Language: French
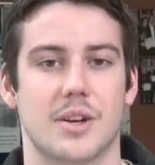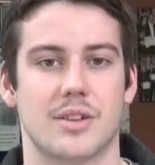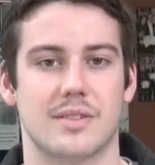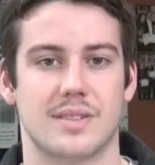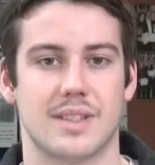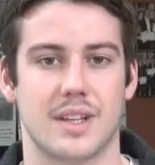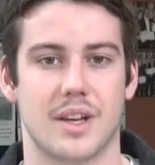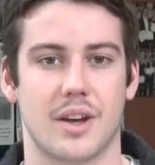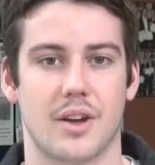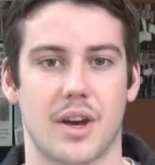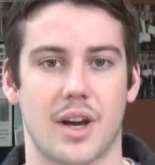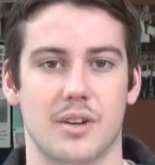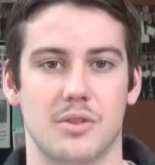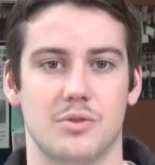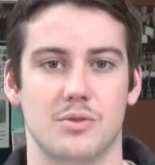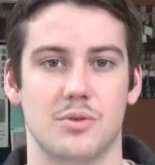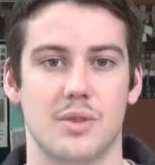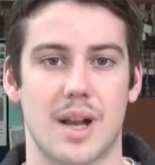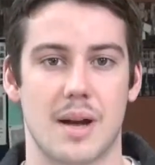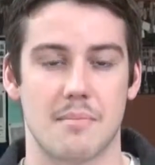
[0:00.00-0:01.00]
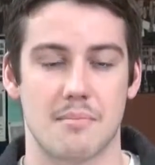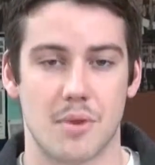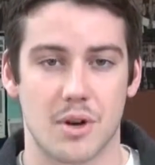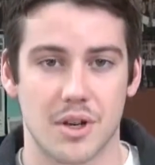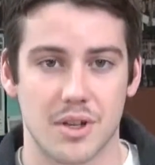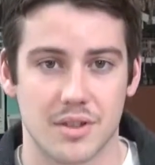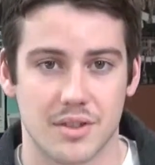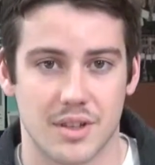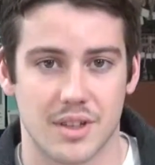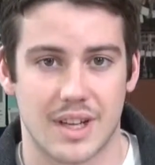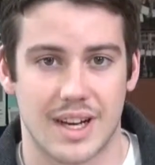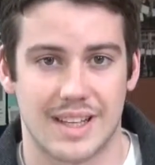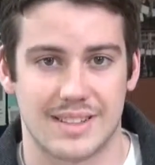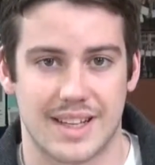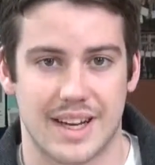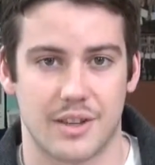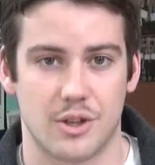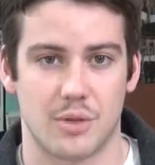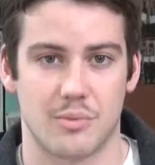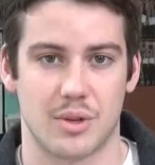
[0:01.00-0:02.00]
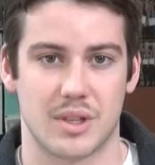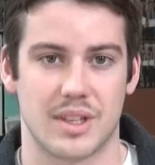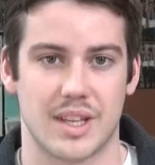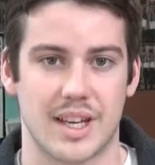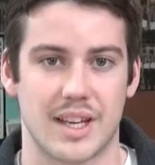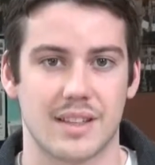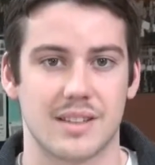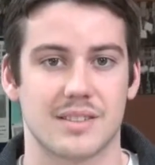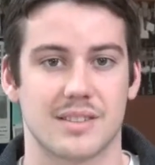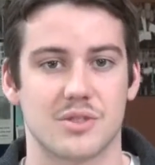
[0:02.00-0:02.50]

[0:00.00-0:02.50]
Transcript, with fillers: que c'est rendu la mode dans les arénas modernes.